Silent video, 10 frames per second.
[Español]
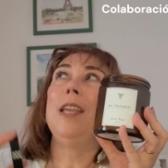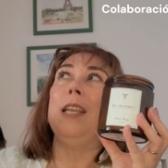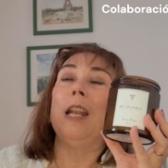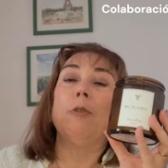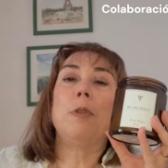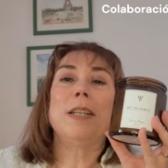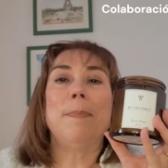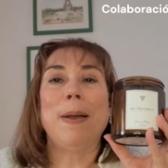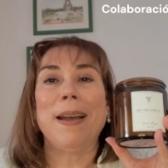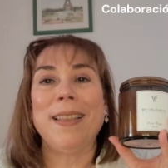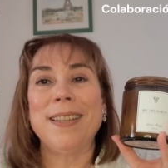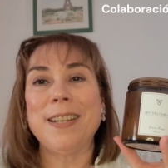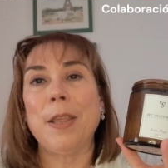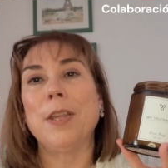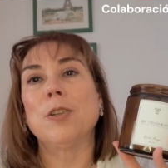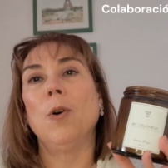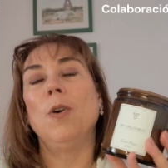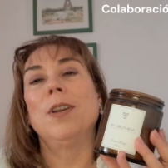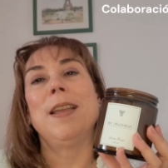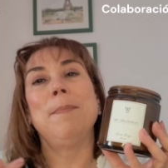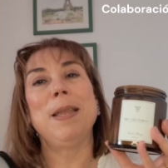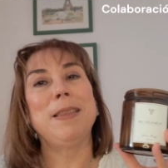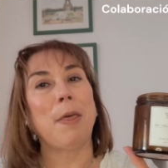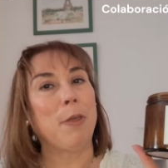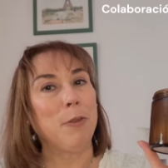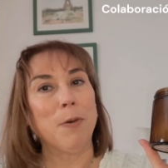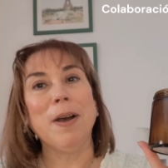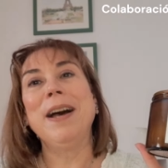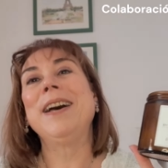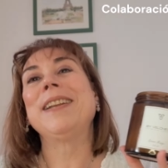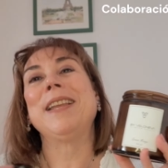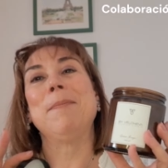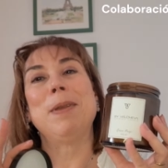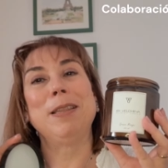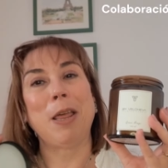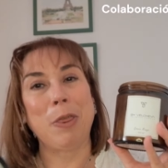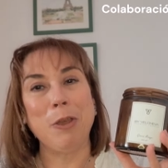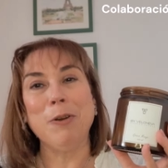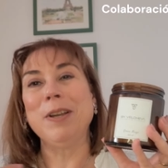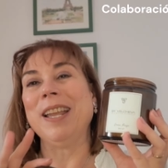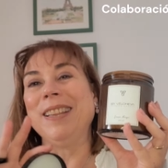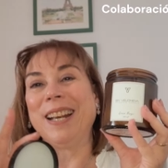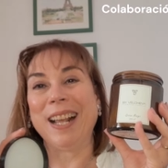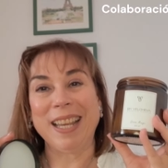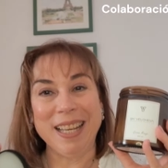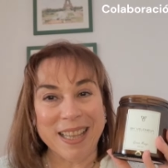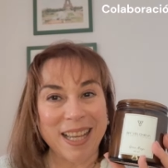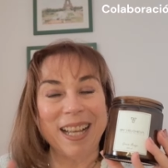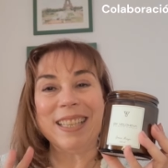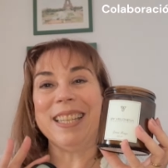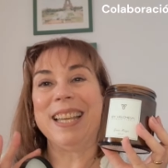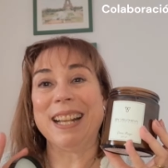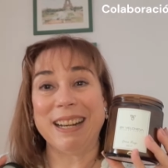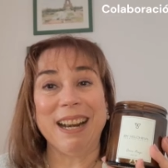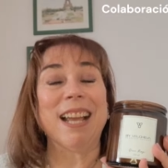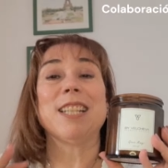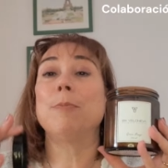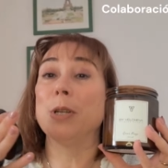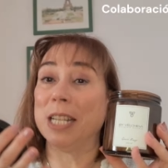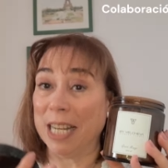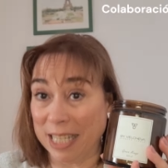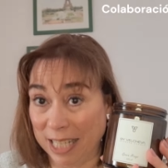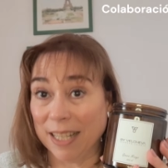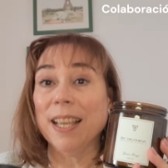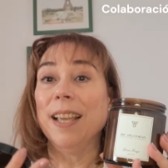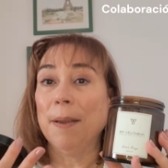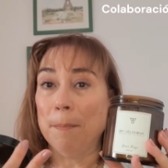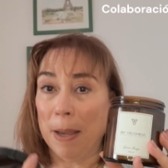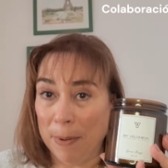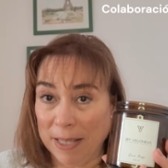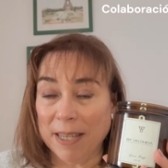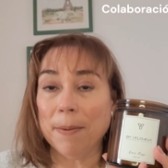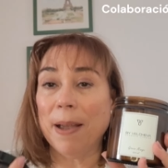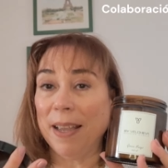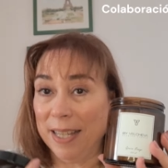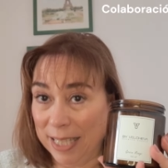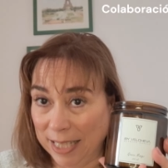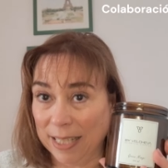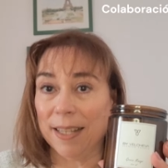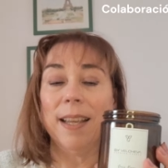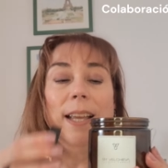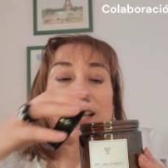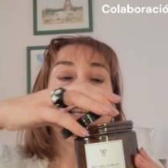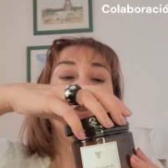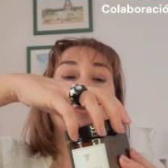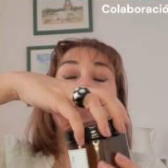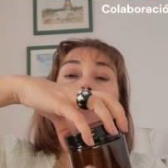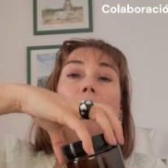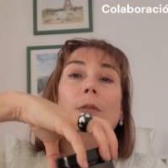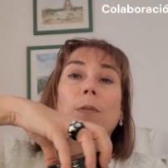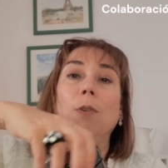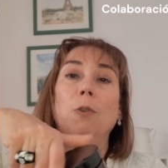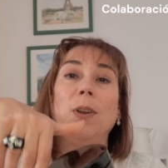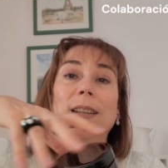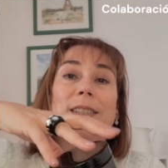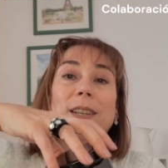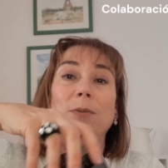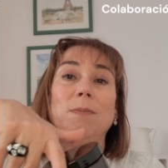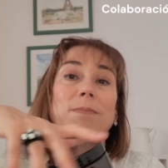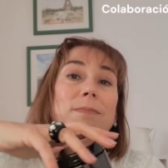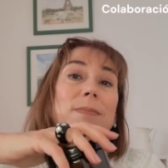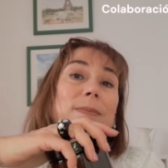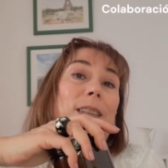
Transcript: y las luces apagadas y dices, oh, qué ambientación de hogar, qué ambientación, qué tranquilidad y qué relax. Pues es así. Bible Cheva, es así. Esto lo colocas en,